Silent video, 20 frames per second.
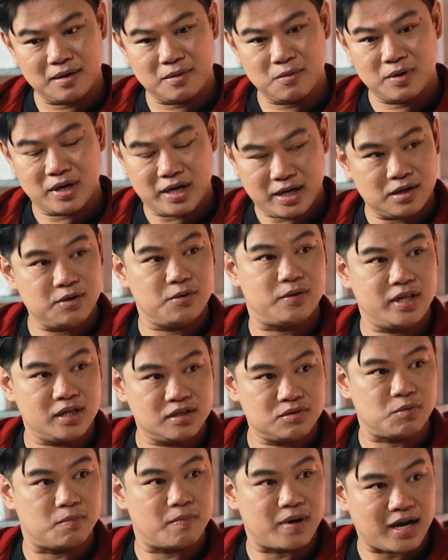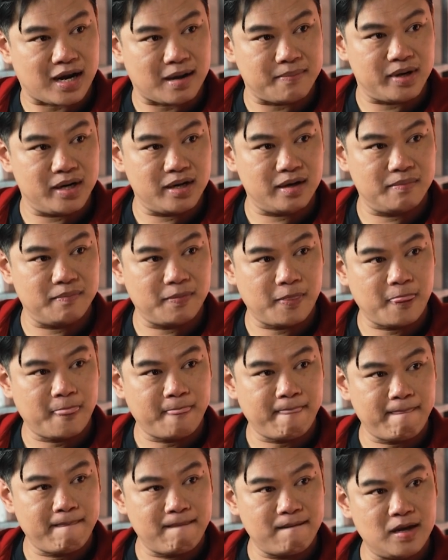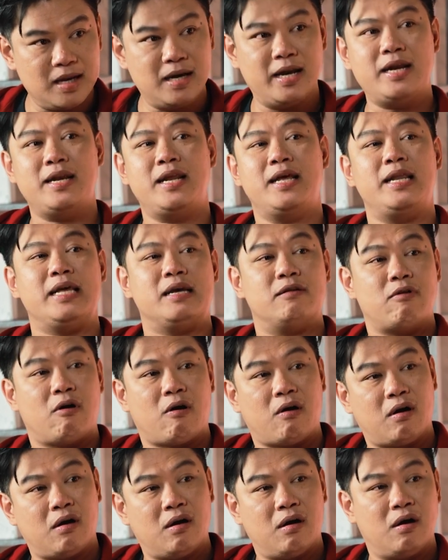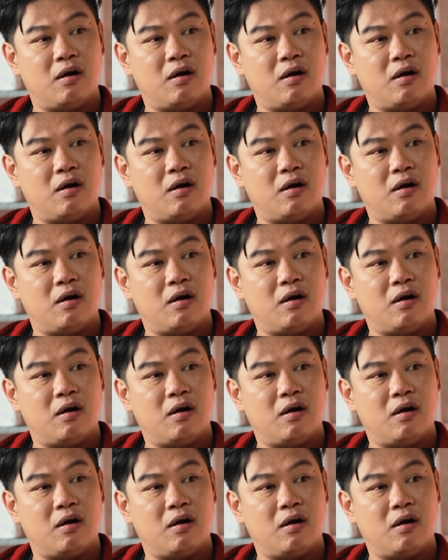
คุณก็ยังอยู่ที่สุดประการเหมือนเดิมใช่ครับเล่นในลีกรอง